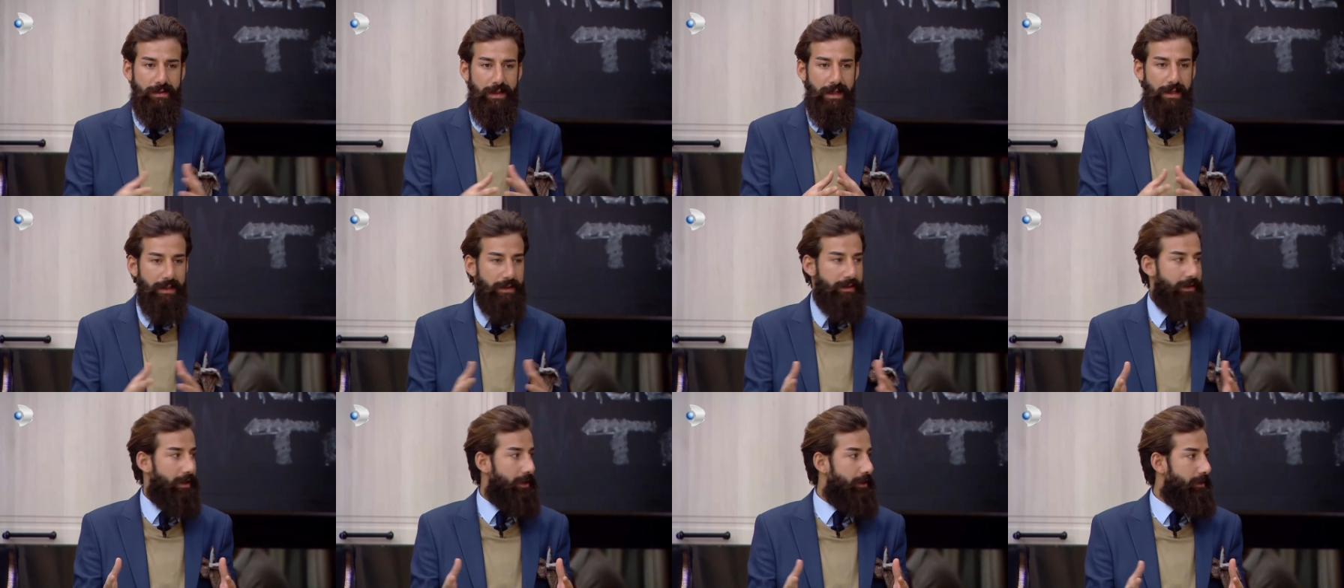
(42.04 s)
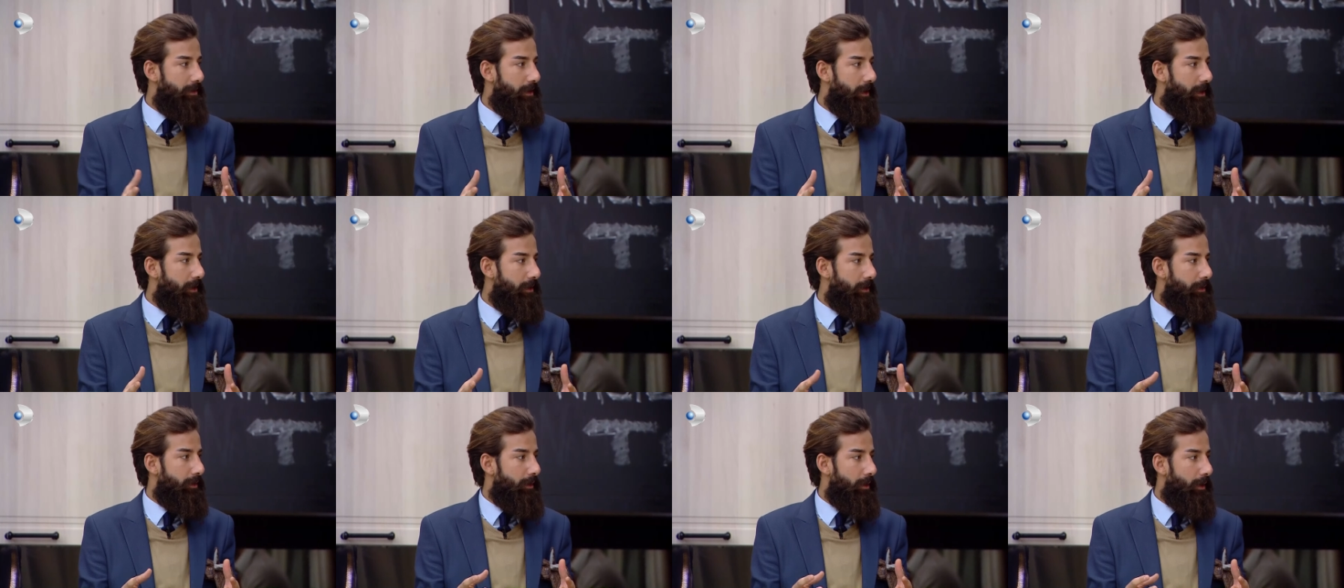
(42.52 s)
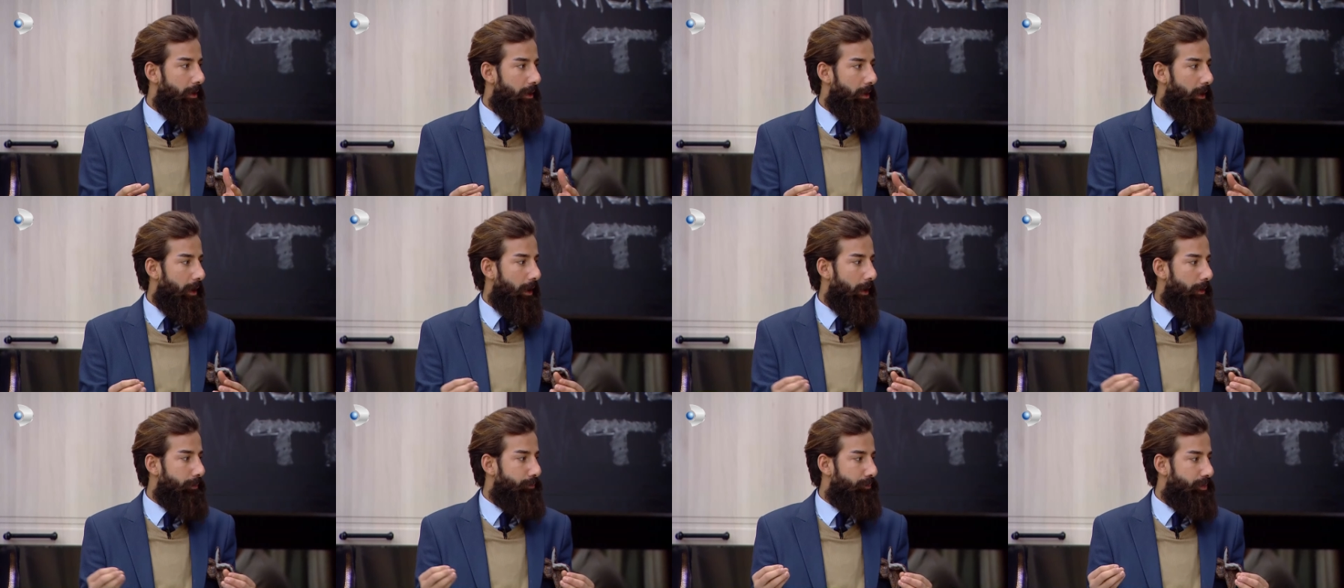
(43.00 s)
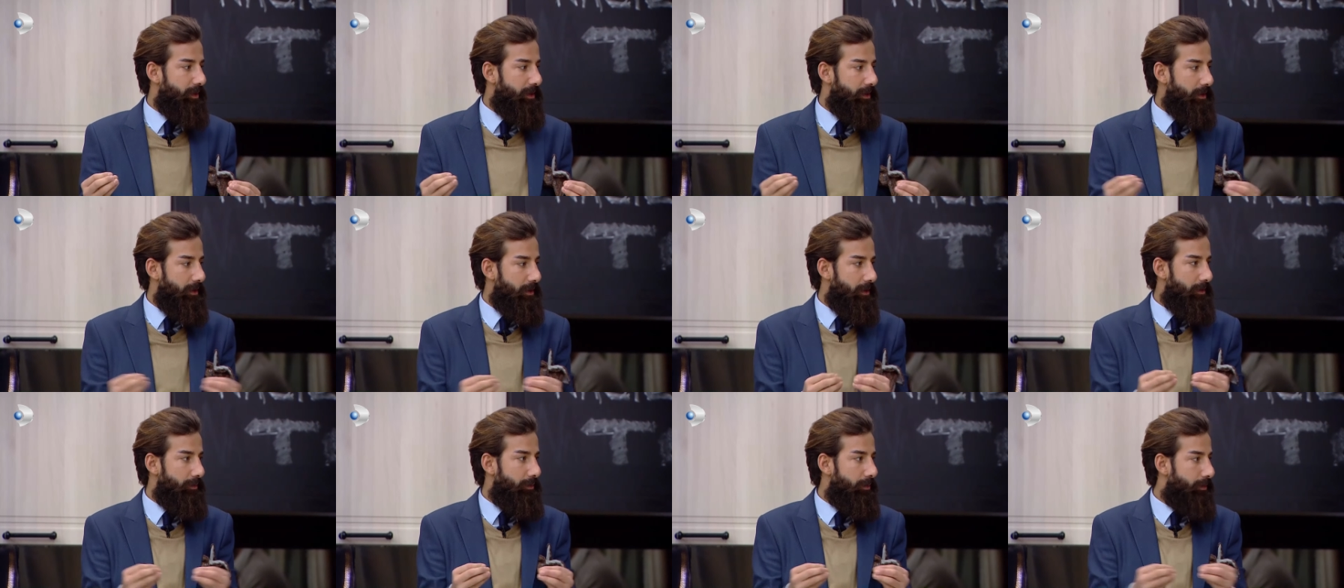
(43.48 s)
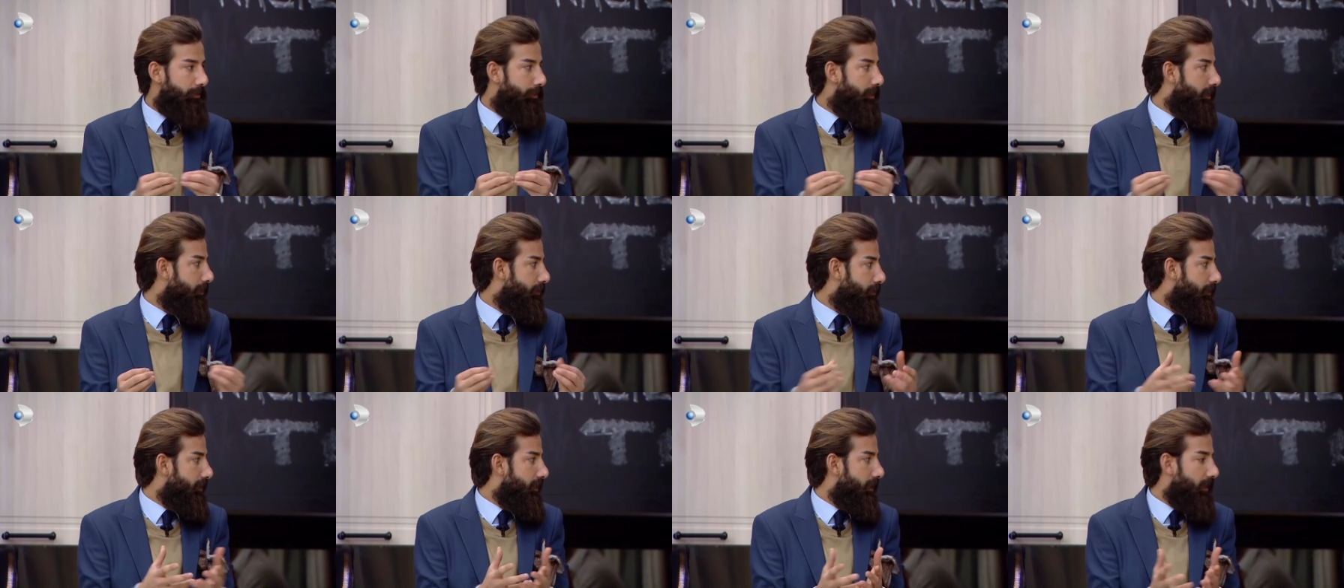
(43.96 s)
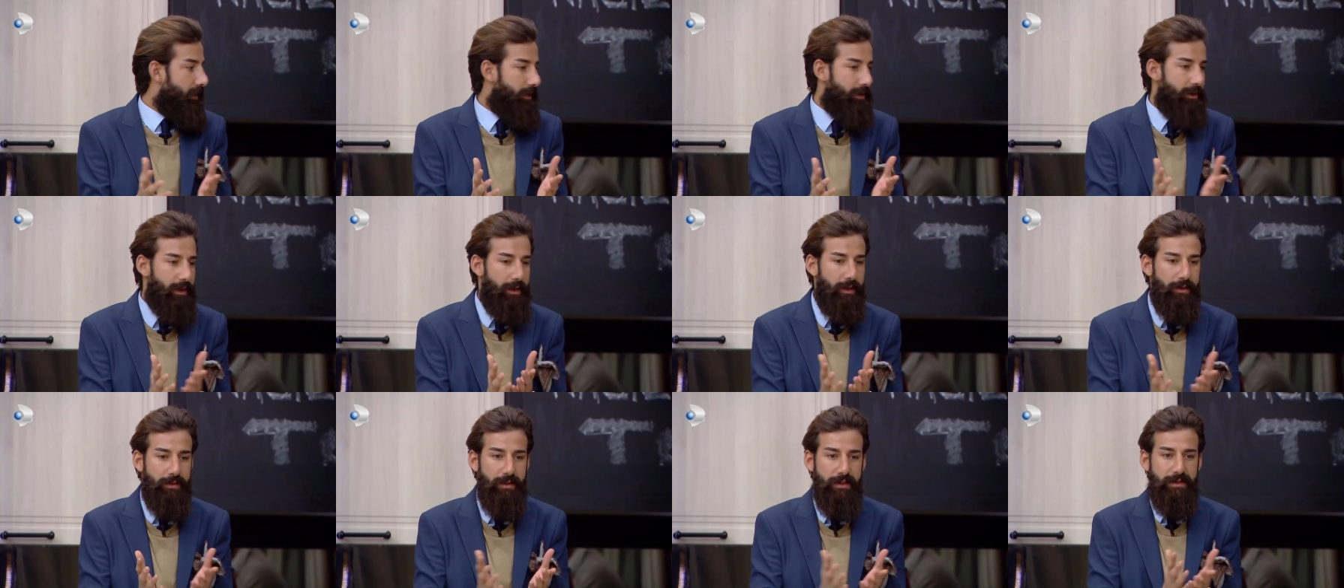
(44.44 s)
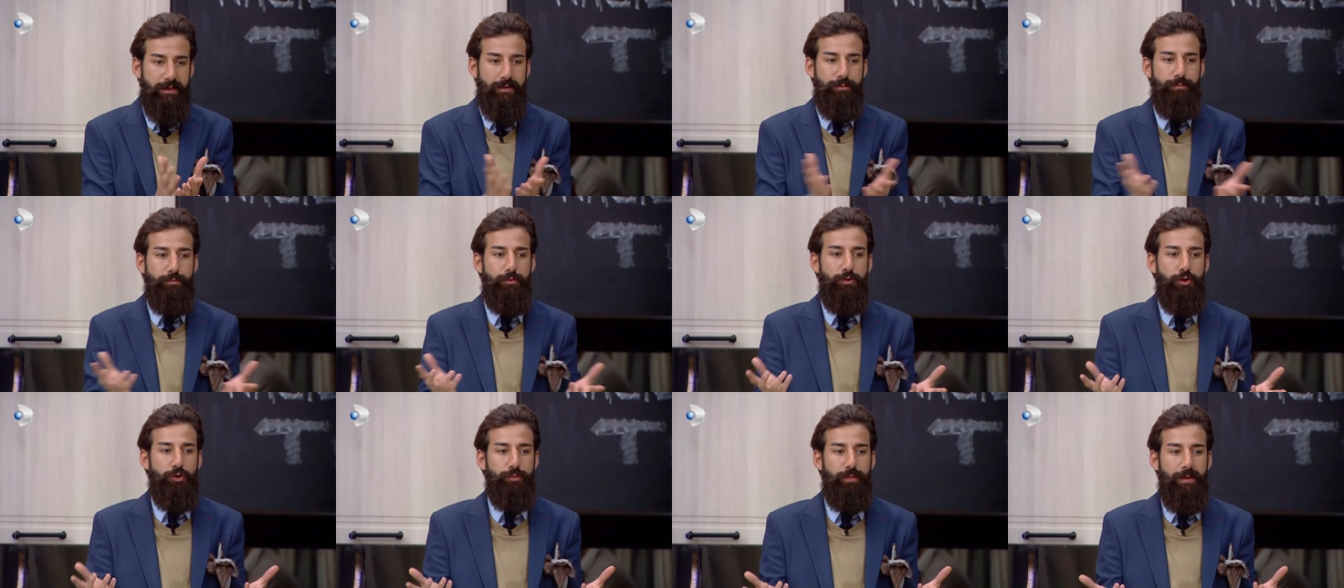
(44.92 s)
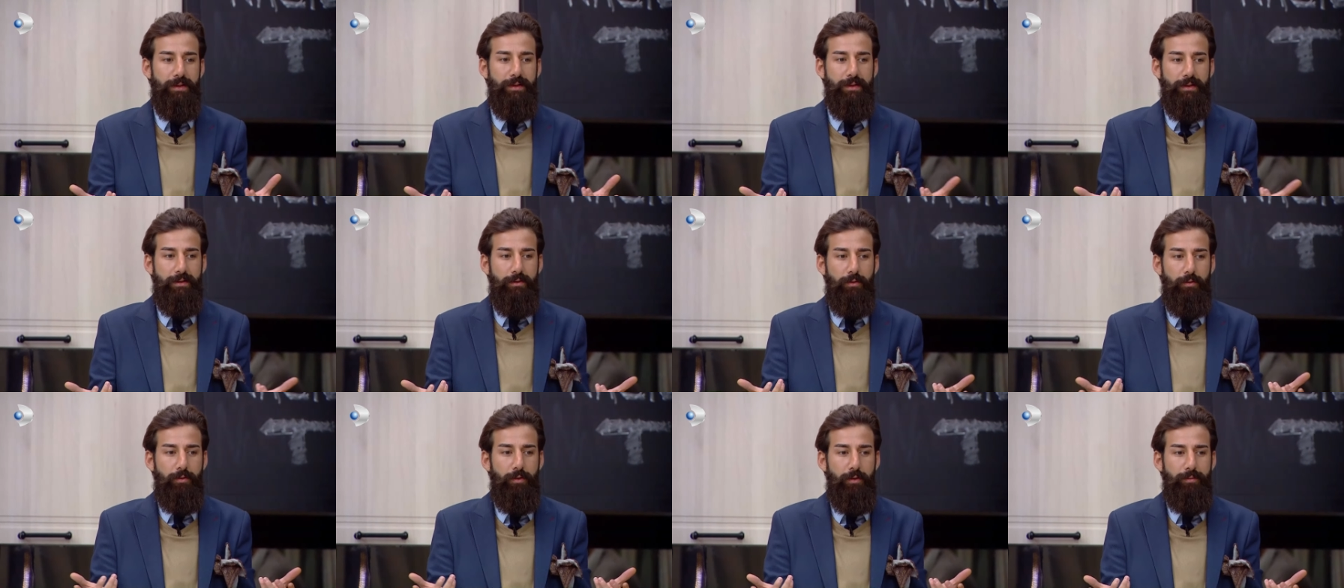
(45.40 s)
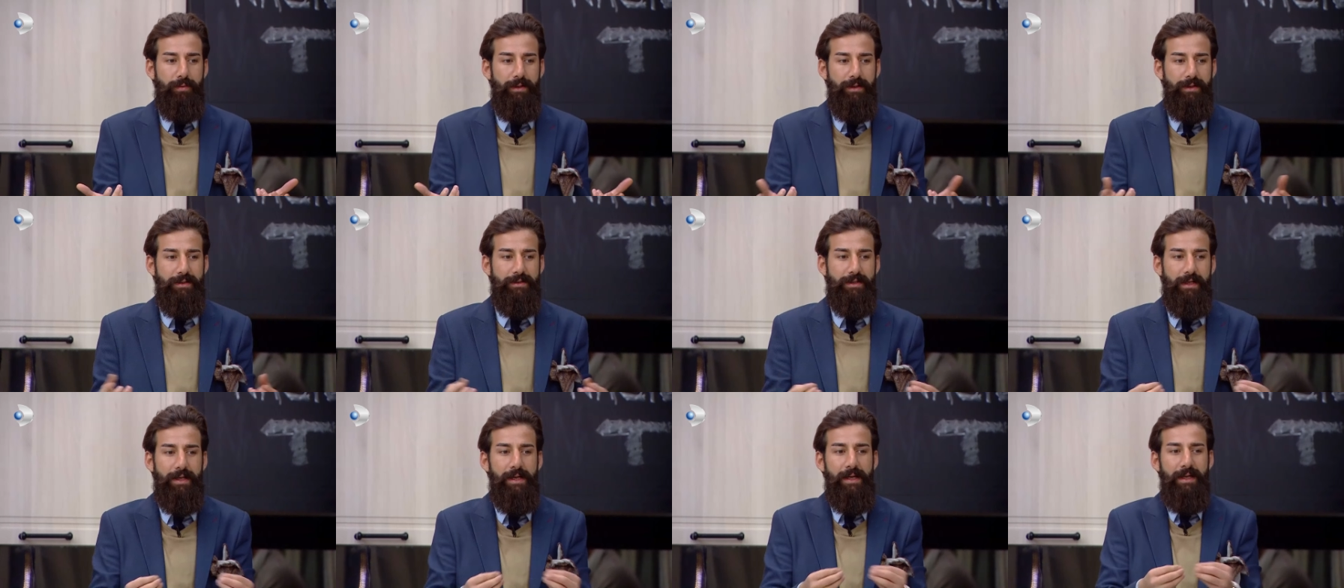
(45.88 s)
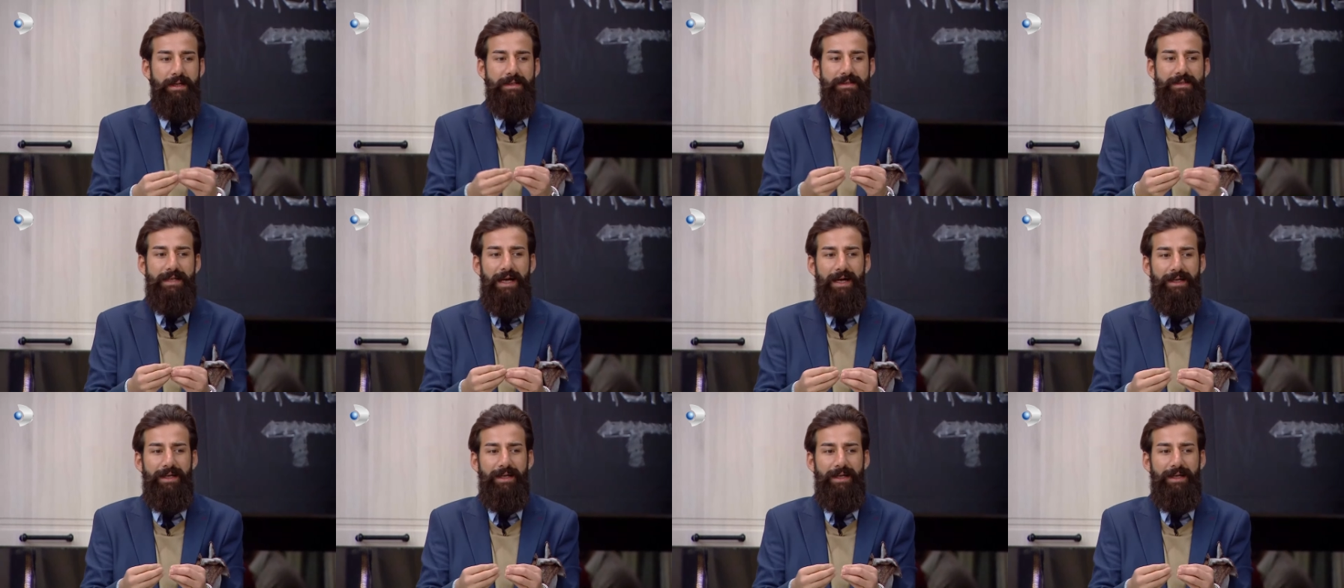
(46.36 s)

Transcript: derken yani hani birli- birbirlerine nasıl bir düşmanlıkla da olabilir ki? Çatışıyorlar.